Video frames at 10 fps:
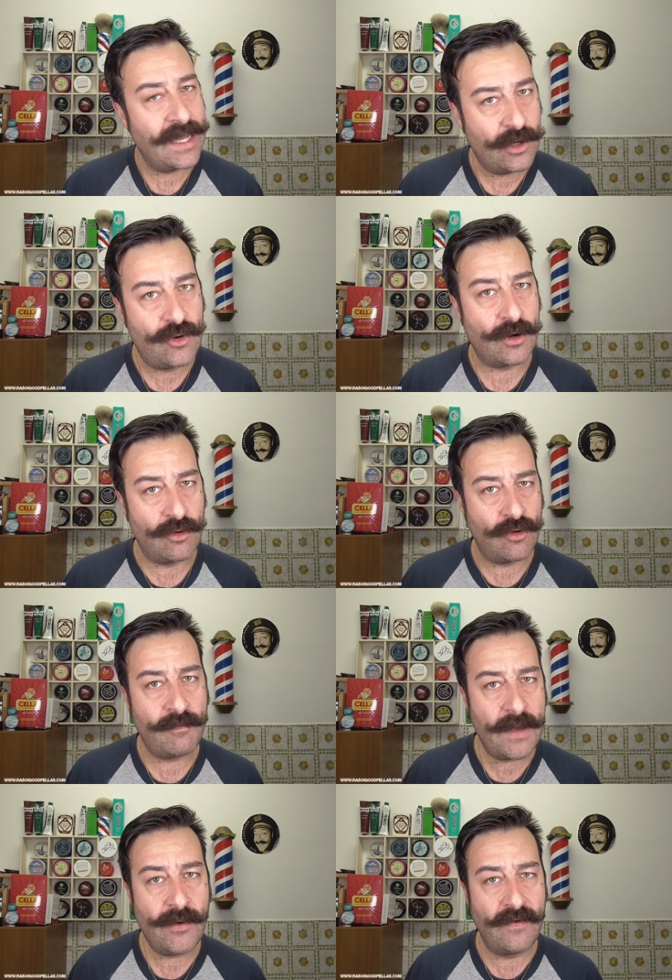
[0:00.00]
che ancora non ho
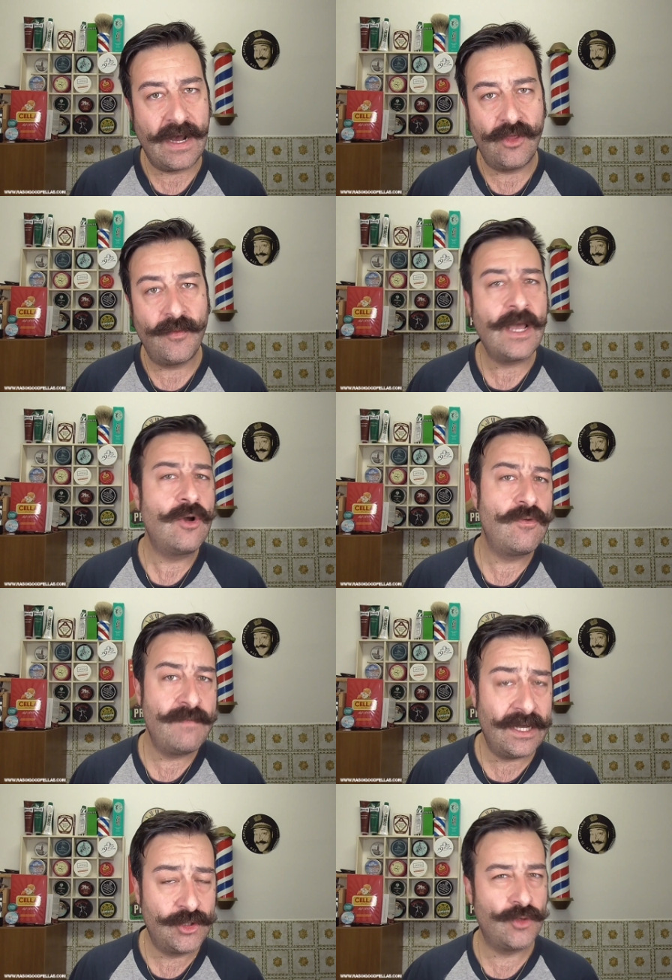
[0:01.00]
mai provato, ma è in
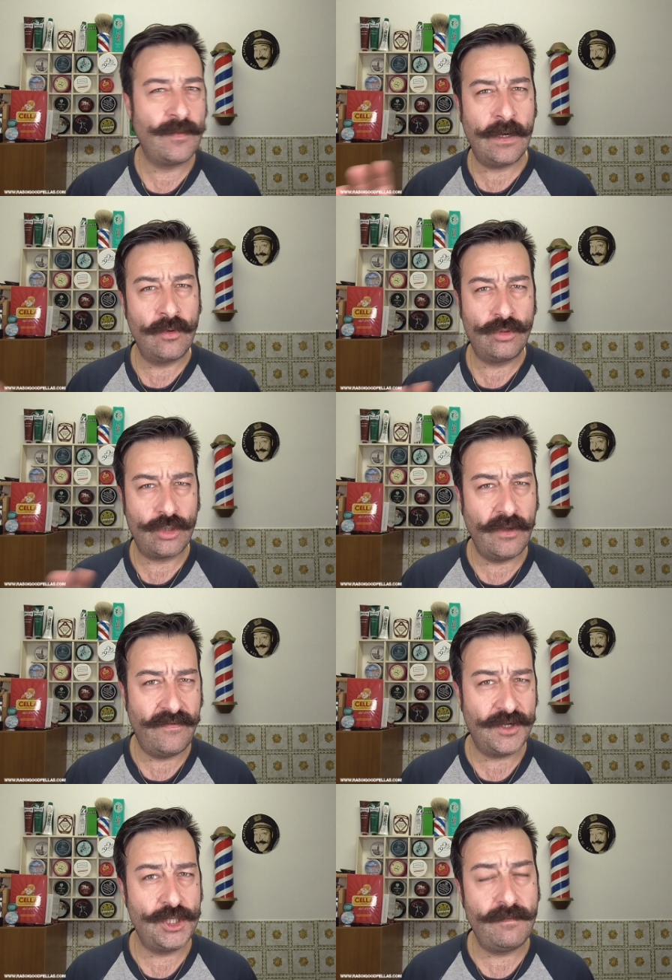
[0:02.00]
commercio ma non trovi
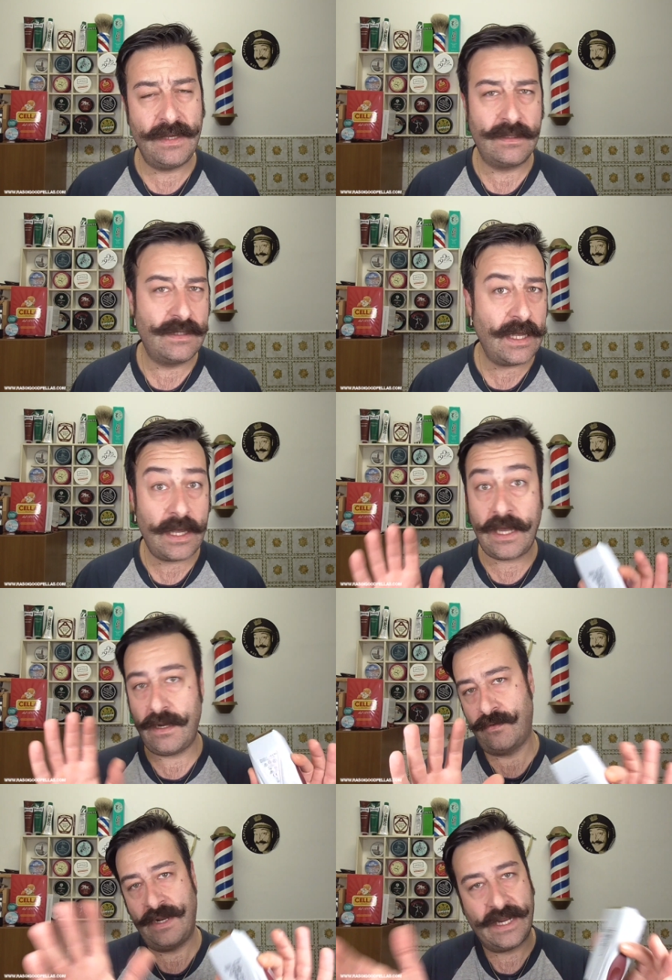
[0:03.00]
facilmente
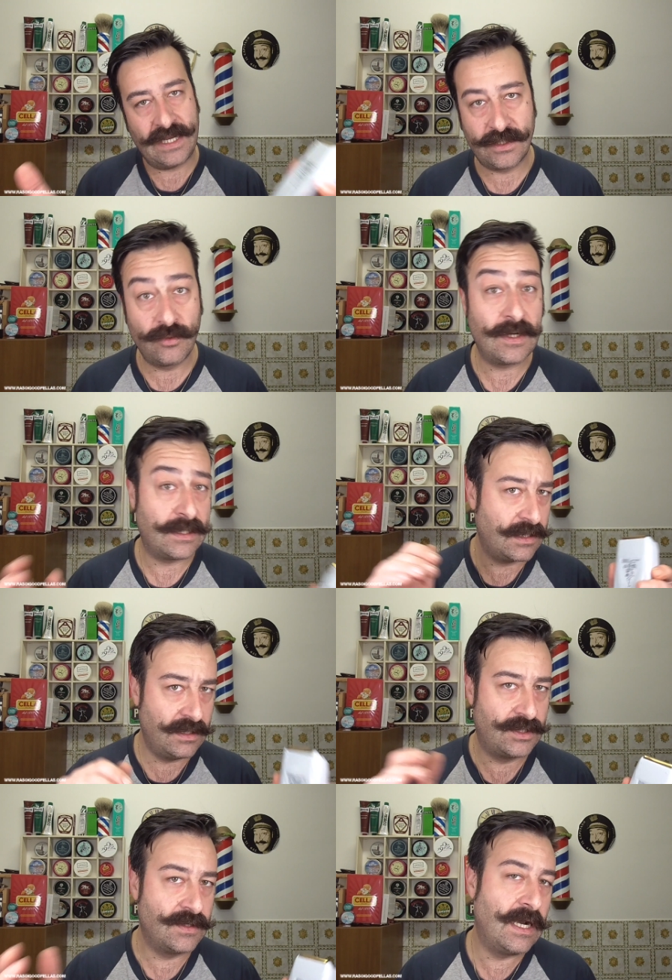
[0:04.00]
e non è rasatura
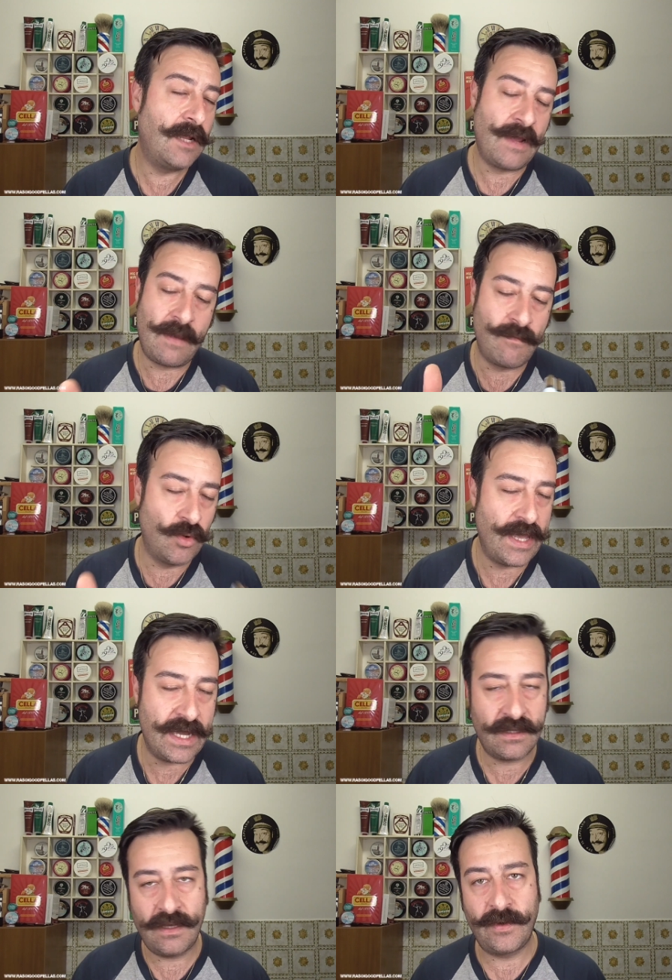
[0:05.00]
tradizionale, ma è
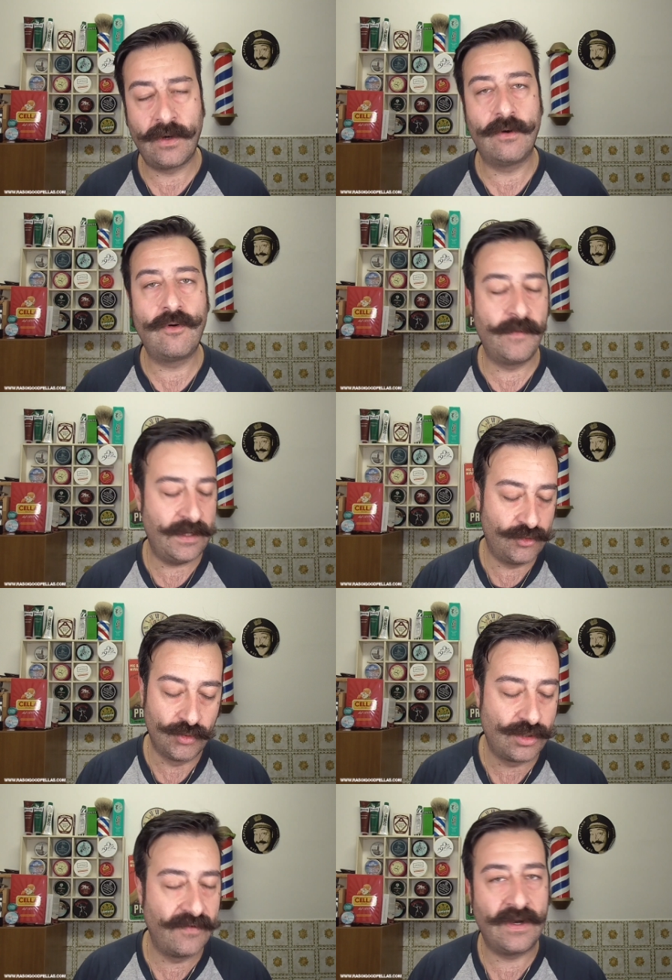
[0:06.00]
moderna però, come
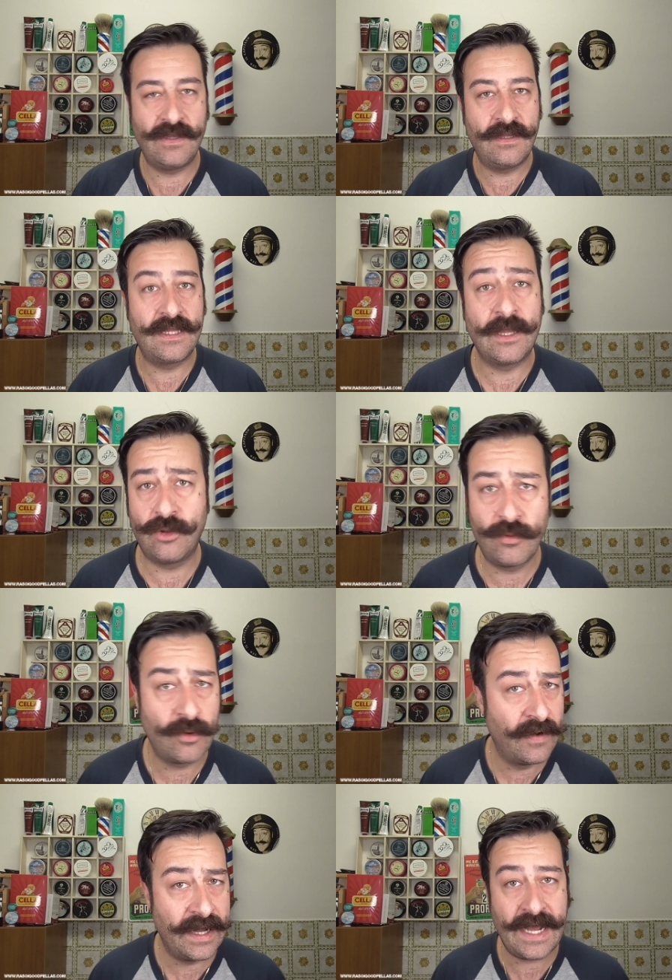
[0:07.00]
giusto fa ogni tanto
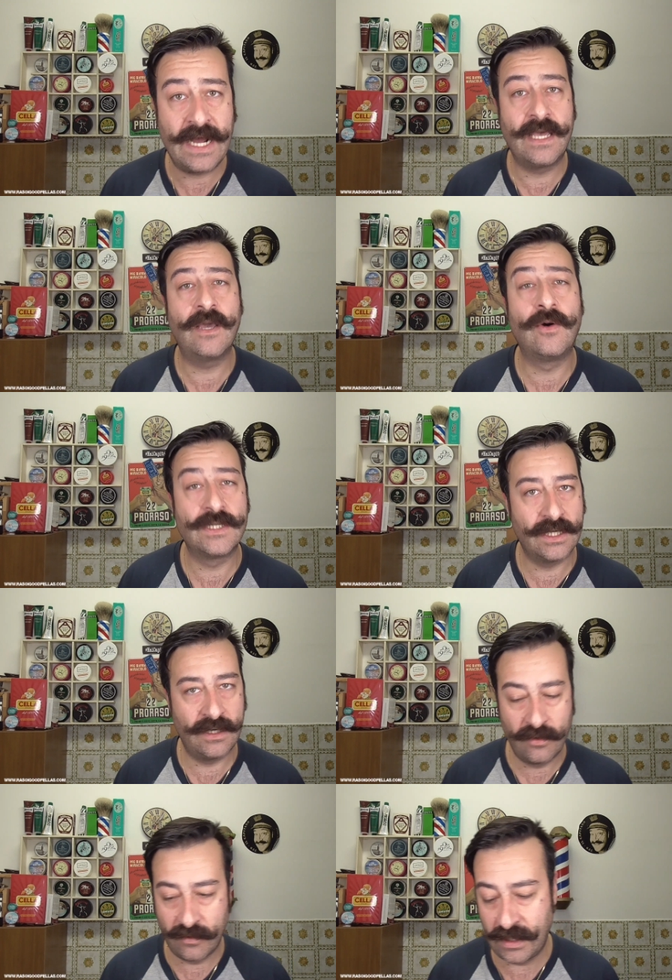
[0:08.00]
provare anche cose che
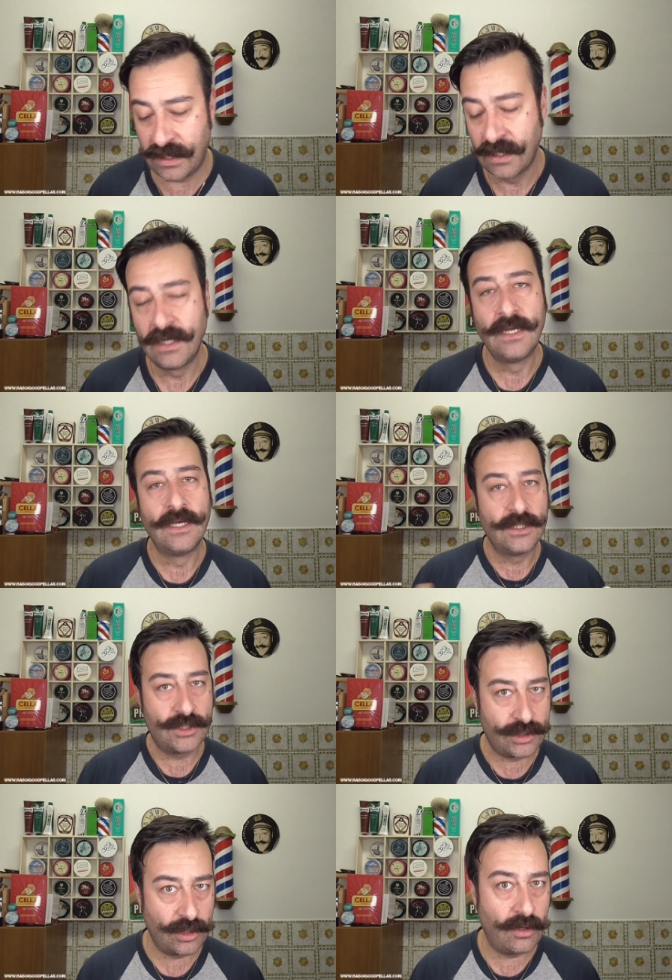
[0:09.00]
non
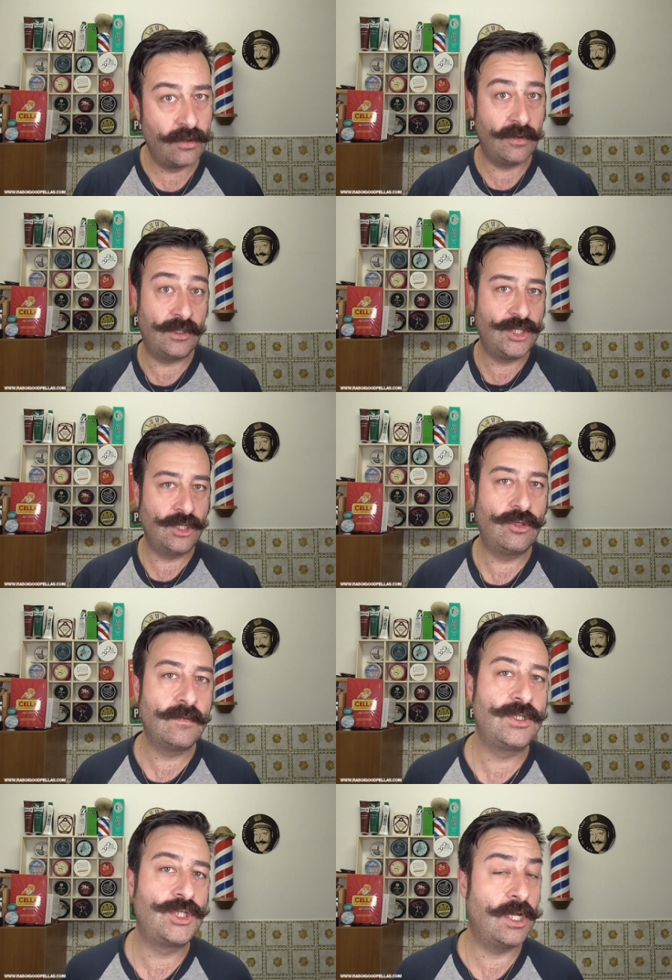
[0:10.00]
sono al
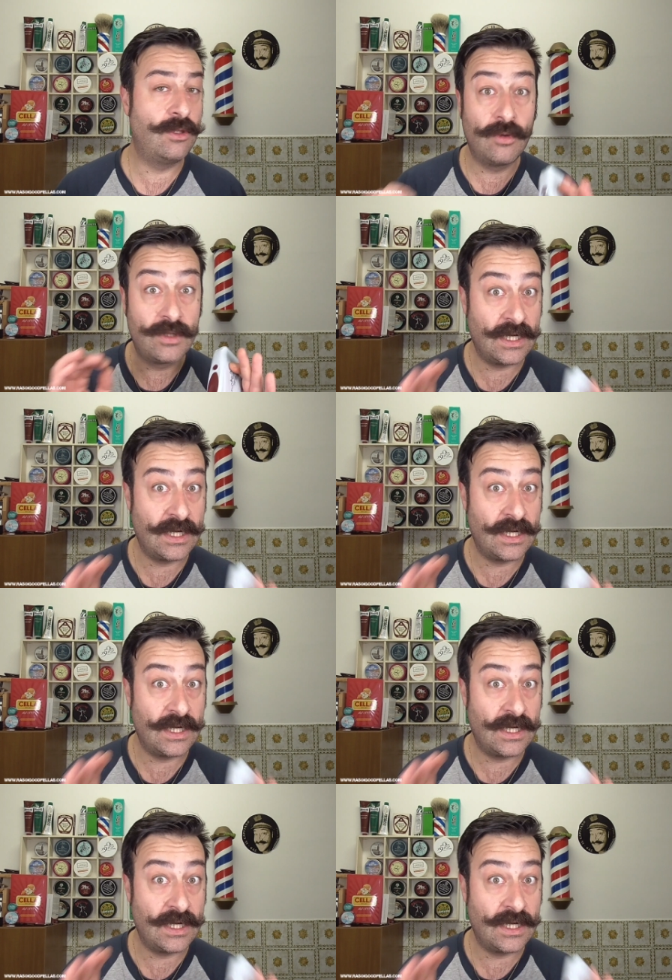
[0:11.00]
100%